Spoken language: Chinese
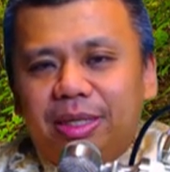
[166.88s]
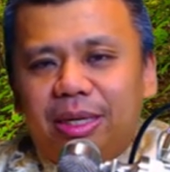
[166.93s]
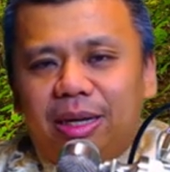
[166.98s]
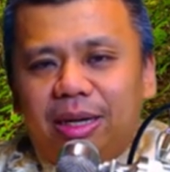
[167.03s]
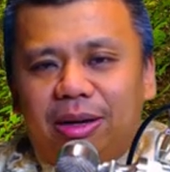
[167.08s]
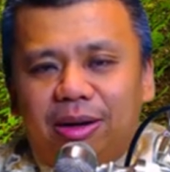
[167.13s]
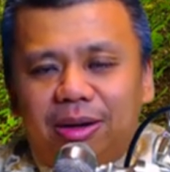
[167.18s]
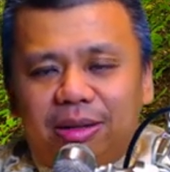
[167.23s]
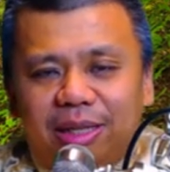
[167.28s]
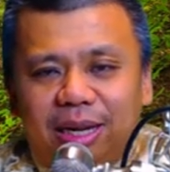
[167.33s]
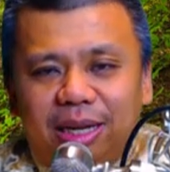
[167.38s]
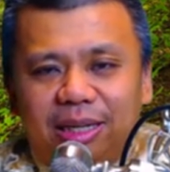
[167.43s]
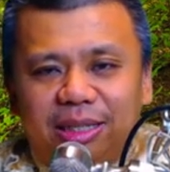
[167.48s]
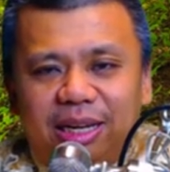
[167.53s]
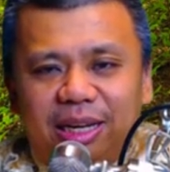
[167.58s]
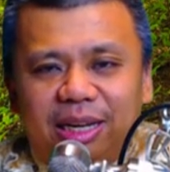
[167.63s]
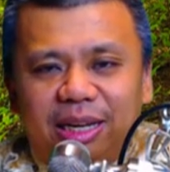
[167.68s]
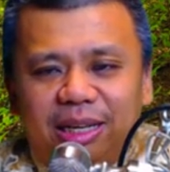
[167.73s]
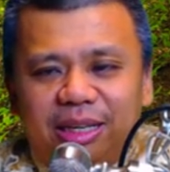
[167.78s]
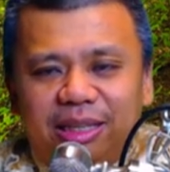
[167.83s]
哦，他
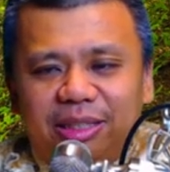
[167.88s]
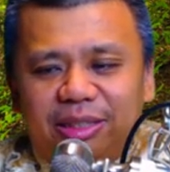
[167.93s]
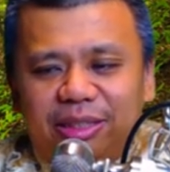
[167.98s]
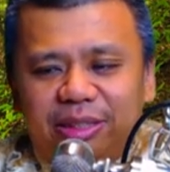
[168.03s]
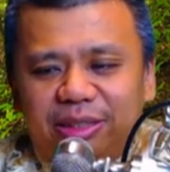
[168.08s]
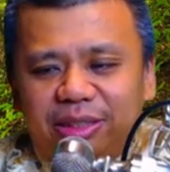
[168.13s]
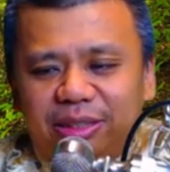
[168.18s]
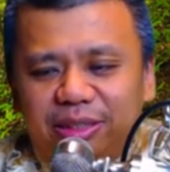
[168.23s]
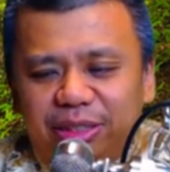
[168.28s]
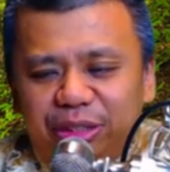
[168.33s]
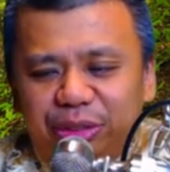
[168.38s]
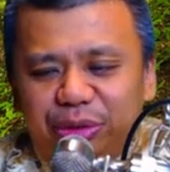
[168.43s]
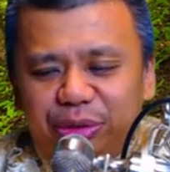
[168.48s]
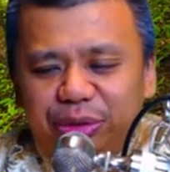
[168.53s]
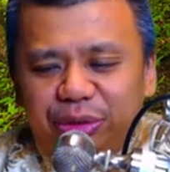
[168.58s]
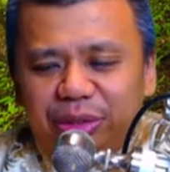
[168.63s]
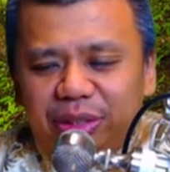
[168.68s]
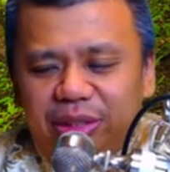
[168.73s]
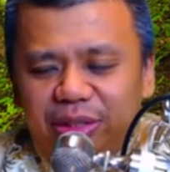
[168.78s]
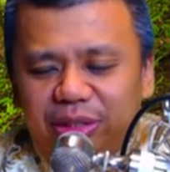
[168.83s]
在进
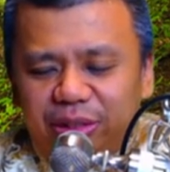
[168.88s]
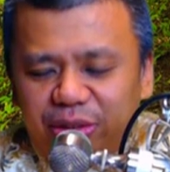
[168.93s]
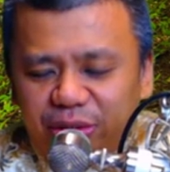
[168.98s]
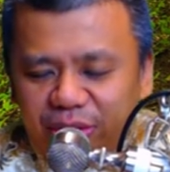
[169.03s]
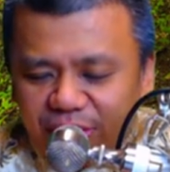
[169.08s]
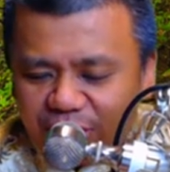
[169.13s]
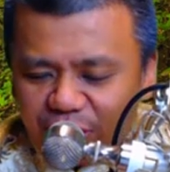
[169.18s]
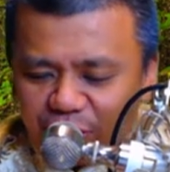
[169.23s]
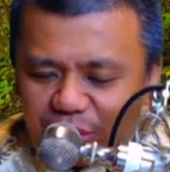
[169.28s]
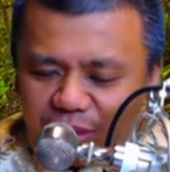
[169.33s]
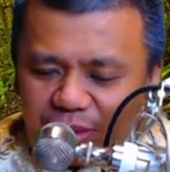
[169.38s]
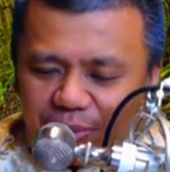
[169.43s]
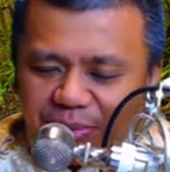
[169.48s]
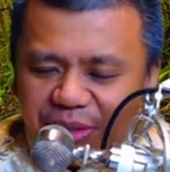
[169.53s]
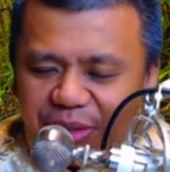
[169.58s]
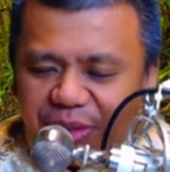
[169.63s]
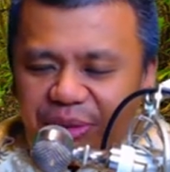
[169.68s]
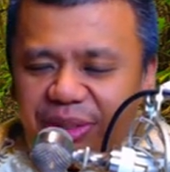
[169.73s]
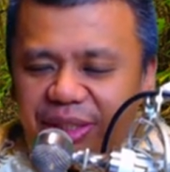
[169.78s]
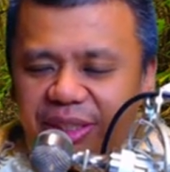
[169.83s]
去世尊那么
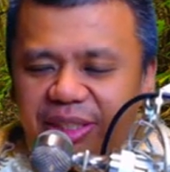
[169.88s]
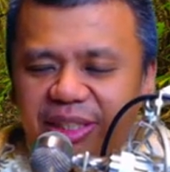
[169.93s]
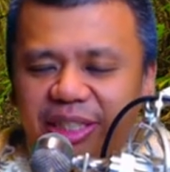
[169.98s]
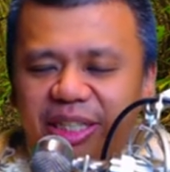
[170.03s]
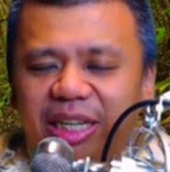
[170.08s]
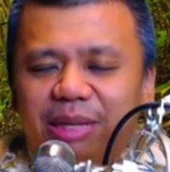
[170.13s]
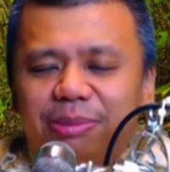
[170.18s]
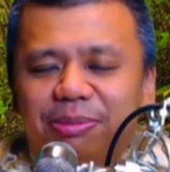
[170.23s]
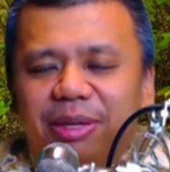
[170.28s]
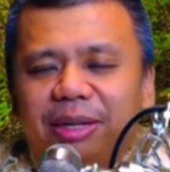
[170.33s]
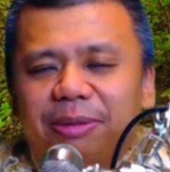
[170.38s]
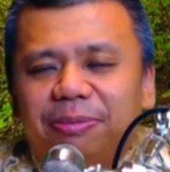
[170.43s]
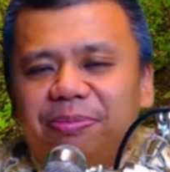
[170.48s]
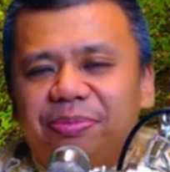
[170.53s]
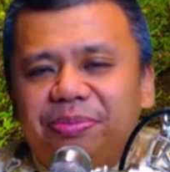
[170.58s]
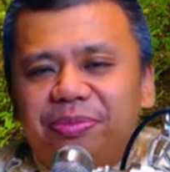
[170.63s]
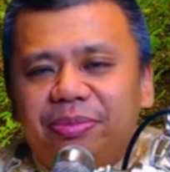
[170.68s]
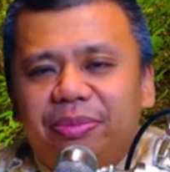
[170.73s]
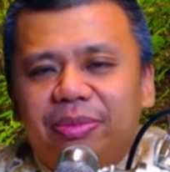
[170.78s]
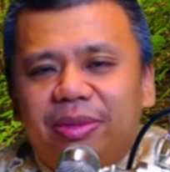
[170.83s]
修行地里面，
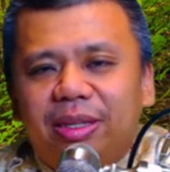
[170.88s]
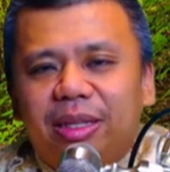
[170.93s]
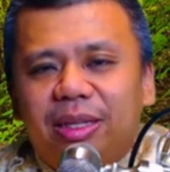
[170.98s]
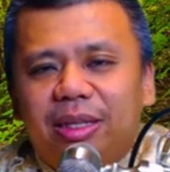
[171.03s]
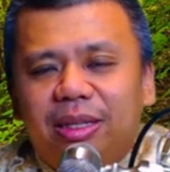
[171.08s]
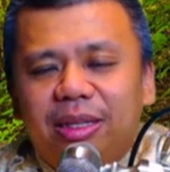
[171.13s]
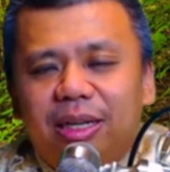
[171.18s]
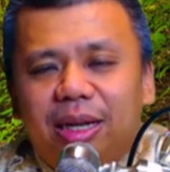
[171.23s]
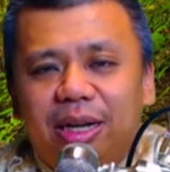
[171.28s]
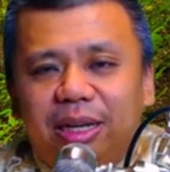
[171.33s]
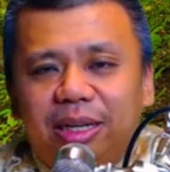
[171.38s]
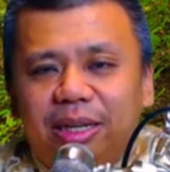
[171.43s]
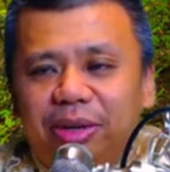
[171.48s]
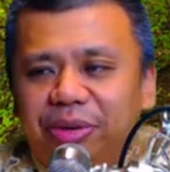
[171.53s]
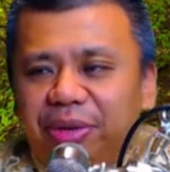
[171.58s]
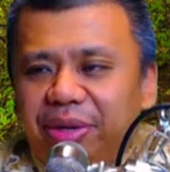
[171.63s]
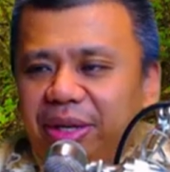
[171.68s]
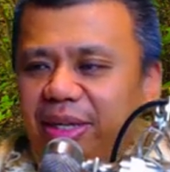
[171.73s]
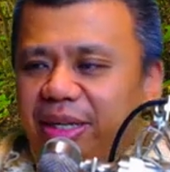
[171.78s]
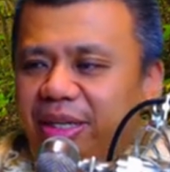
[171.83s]
他看到有
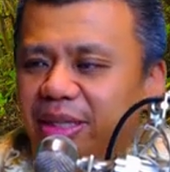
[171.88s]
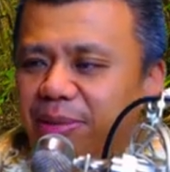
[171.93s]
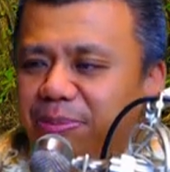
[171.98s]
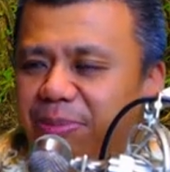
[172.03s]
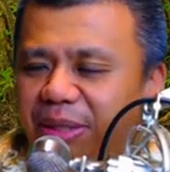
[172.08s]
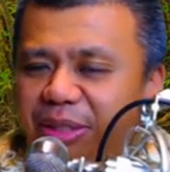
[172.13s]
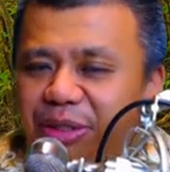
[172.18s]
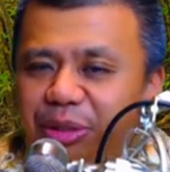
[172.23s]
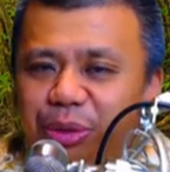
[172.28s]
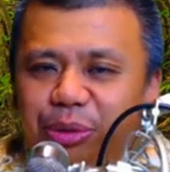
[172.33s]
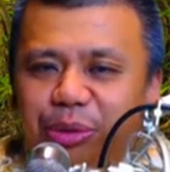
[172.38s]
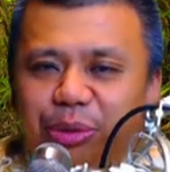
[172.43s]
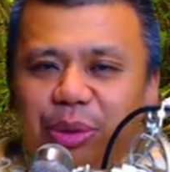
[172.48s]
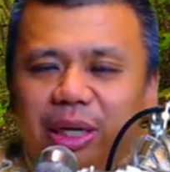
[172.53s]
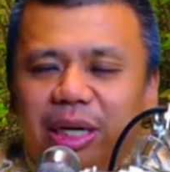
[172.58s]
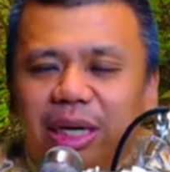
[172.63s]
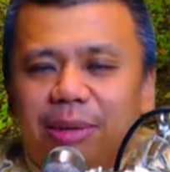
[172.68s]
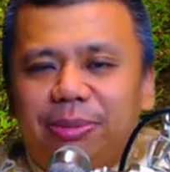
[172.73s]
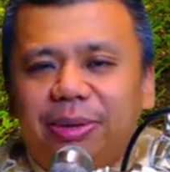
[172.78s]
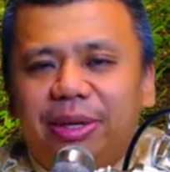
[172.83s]
一个比丘坐在
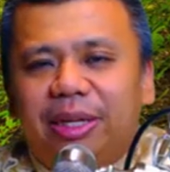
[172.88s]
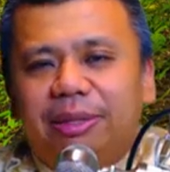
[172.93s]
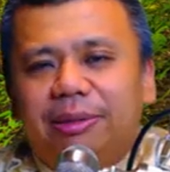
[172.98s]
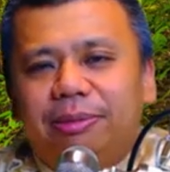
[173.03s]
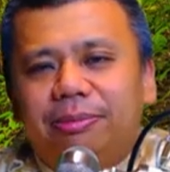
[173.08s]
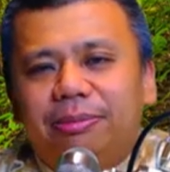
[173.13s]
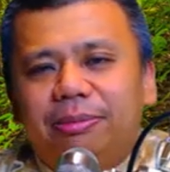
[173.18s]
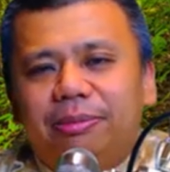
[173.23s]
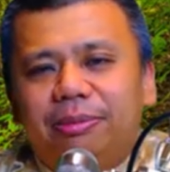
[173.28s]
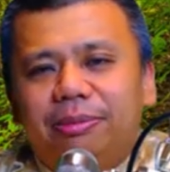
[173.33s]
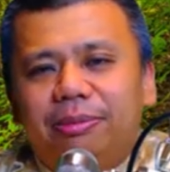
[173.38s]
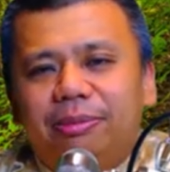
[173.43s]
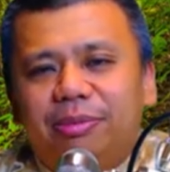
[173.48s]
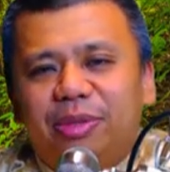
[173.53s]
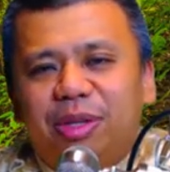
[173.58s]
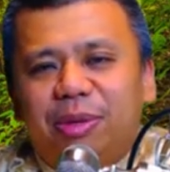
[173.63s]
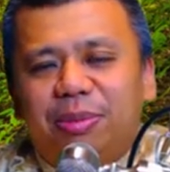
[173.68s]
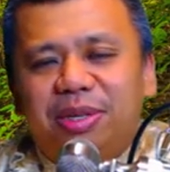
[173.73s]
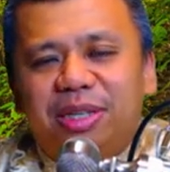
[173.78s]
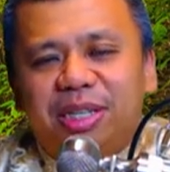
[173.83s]
那边，
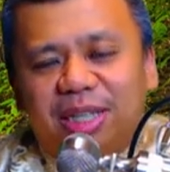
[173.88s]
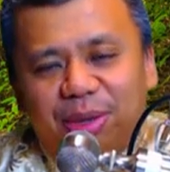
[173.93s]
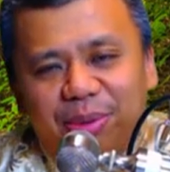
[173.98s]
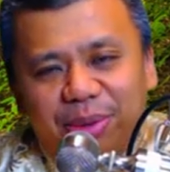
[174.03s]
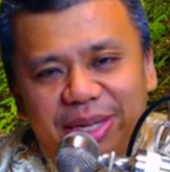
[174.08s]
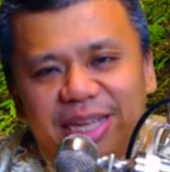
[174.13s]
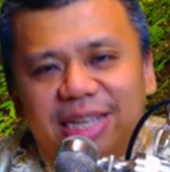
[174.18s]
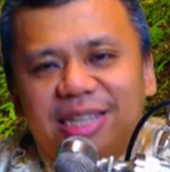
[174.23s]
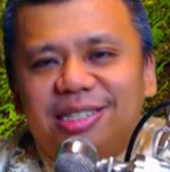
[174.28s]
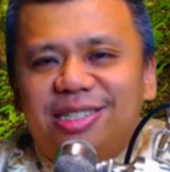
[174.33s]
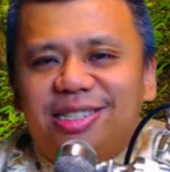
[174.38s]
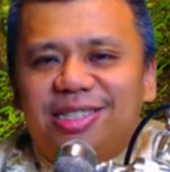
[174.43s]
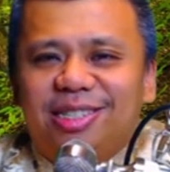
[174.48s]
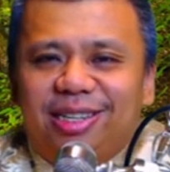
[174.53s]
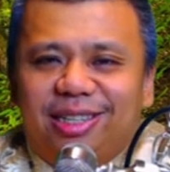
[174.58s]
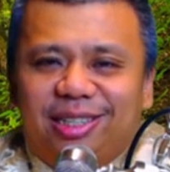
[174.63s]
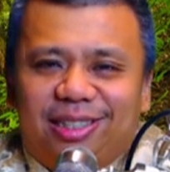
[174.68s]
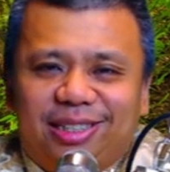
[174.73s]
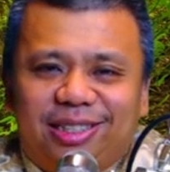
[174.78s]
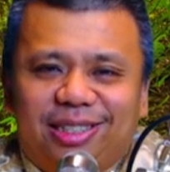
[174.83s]
我们称他为厌世
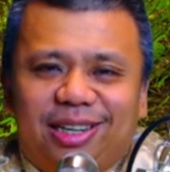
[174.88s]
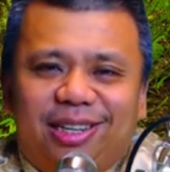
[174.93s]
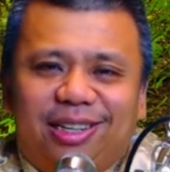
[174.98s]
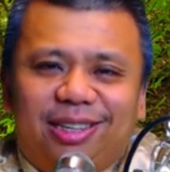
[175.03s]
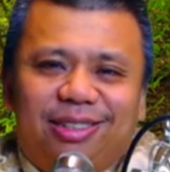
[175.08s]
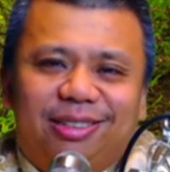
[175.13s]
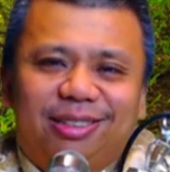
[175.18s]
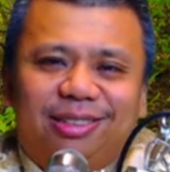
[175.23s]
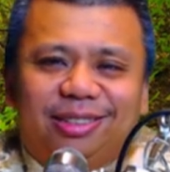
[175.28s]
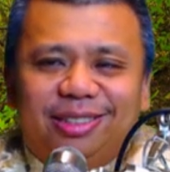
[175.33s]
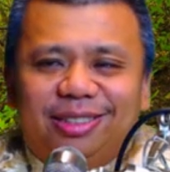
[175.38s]
和尚。好了，